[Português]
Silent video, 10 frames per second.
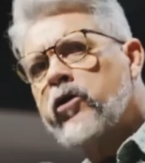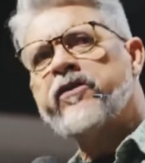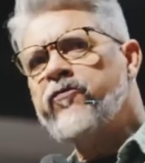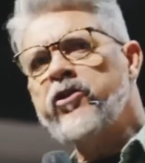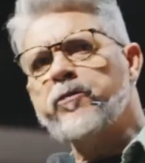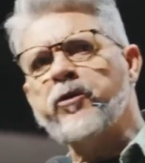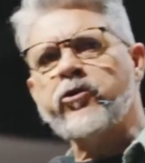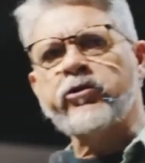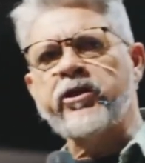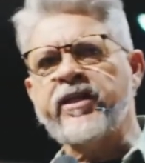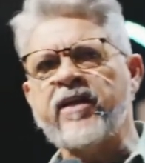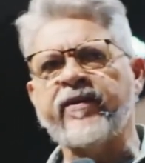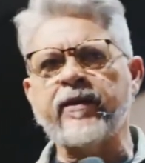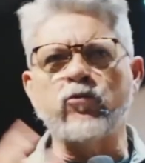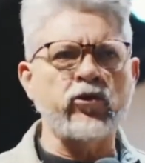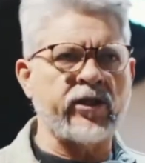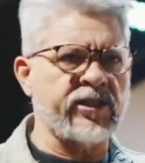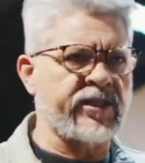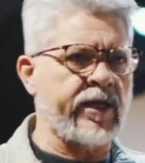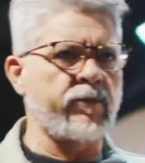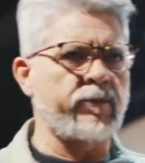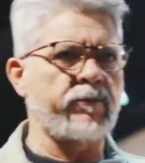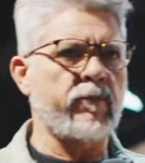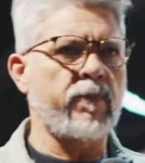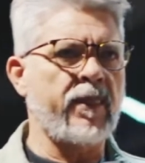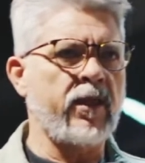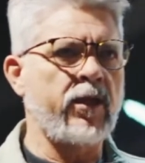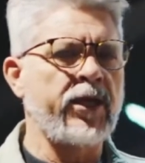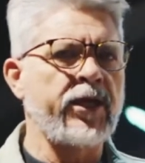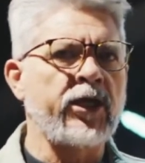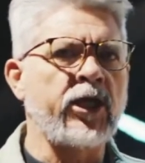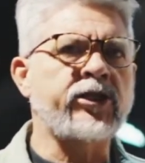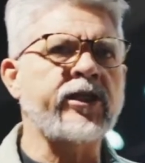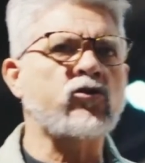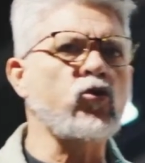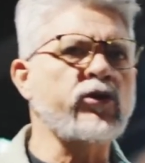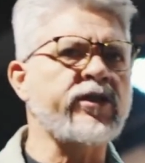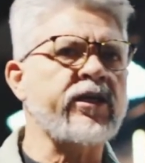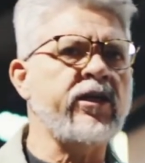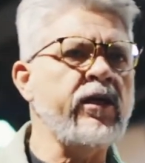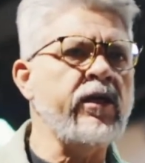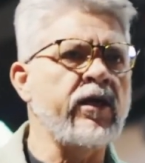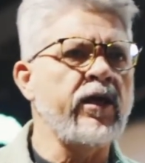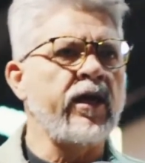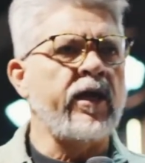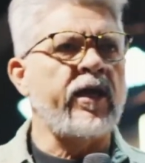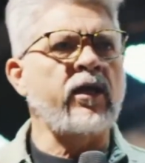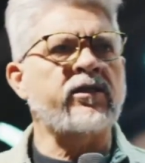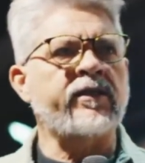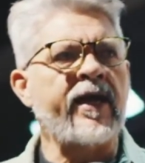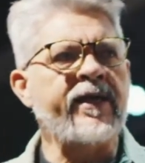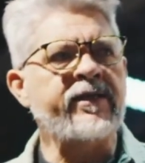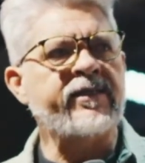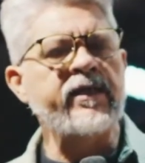A nossa vida espiritual tem que ser levada muito a sério. E Jesus aqui, ele está